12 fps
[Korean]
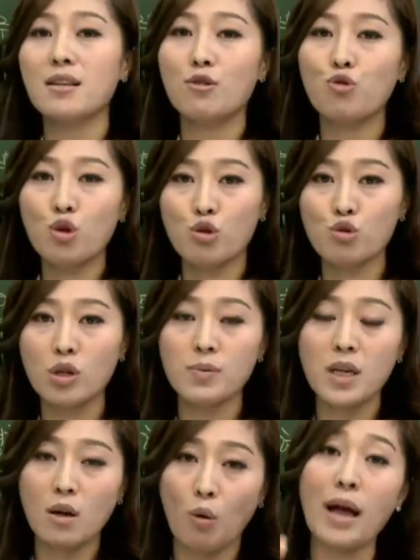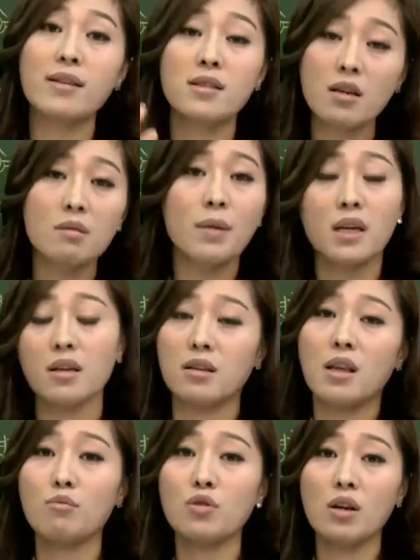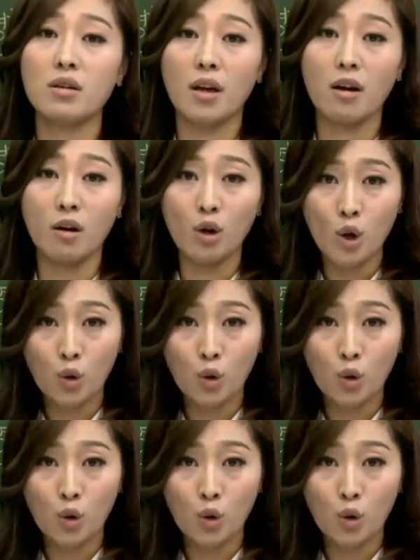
이유는 수입차에 관세를 매기기 때문에 그래요.